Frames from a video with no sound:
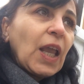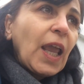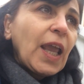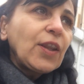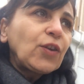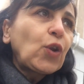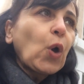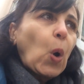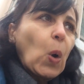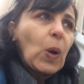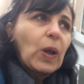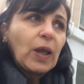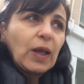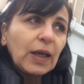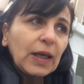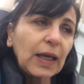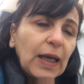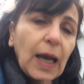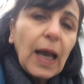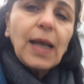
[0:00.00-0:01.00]
Et donc,
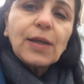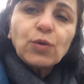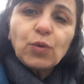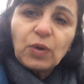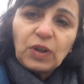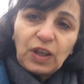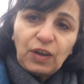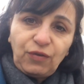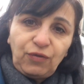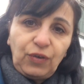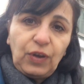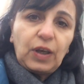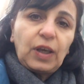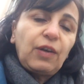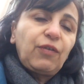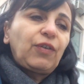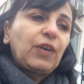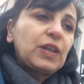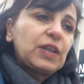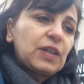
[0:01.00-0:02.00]
grâce au kéfir,
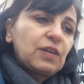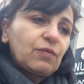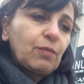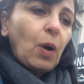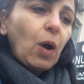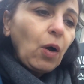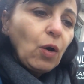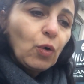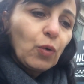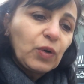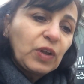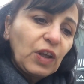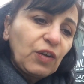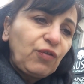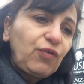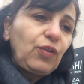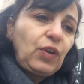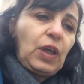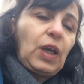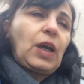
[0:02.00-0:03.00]
effectivement, le
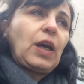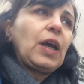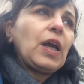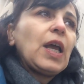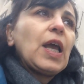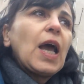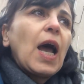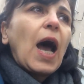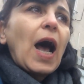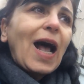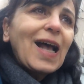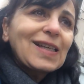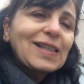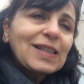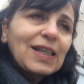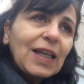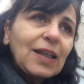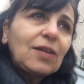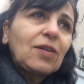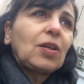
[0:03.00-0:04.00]
kéfir a
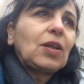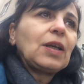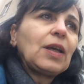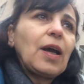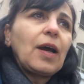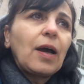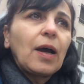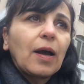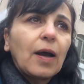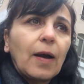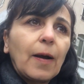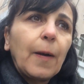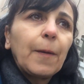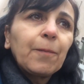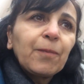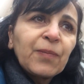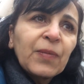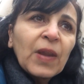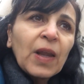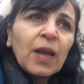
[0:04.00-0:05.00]
cette euh,
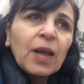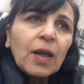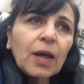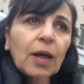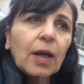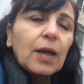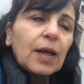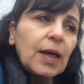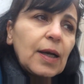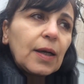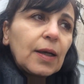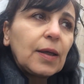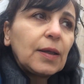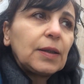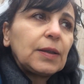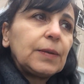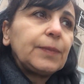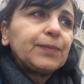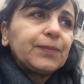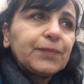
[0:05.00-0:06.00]

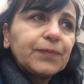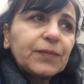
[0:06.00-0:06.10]
euh,